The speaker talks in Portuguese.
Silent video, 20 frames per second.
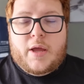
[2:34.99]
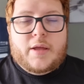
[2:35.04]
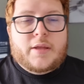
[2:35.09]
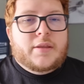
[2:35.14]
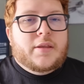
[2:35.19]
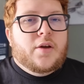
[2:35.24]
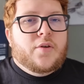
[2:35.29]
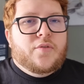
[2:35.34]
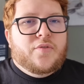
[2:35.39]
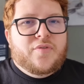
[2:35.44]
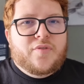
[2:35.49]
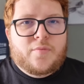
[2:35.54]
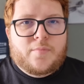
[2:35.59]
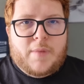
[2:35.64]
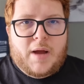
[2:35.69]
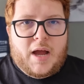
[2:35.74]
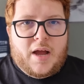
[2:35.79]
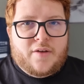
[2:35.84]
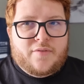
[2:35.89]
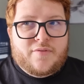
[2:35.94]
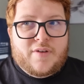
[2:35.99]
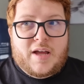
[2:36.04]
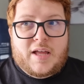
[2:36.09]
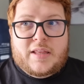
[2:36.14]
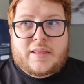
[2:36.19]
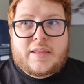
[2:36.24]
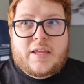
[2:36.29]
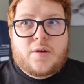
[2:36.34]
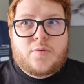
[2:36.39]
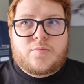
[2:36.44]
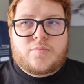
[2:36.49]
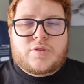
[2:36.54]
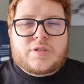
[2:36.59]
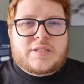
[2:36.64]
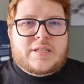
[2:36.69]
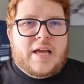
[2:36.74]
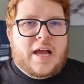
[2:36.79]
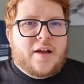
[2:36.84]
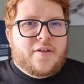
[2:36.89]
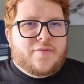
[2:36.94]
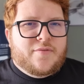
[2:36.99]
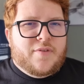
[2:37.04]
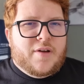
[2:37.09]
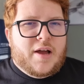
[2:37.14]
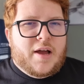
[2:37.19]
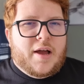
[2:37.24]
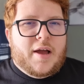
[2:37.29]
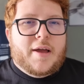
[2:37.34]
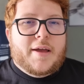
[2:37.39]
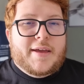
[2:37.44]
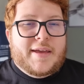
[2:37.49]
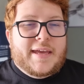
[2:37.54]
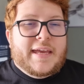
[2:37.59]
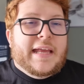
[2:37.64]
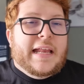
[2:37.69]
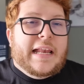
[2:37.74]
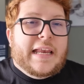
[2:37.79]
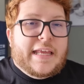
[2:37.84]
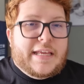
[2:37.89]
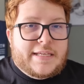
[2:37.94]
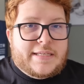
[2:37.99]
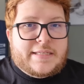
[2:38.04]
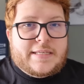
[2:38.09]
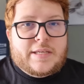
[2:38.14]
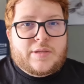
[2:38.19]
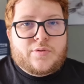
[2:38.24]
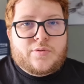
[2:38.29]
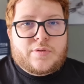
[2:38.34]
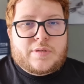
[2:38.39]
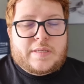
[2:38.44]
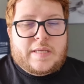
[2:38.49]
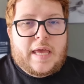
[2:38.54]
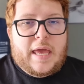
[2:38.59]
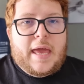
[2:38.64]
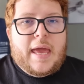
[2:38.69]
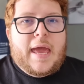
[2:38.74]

não fumava, não usava ilícitos,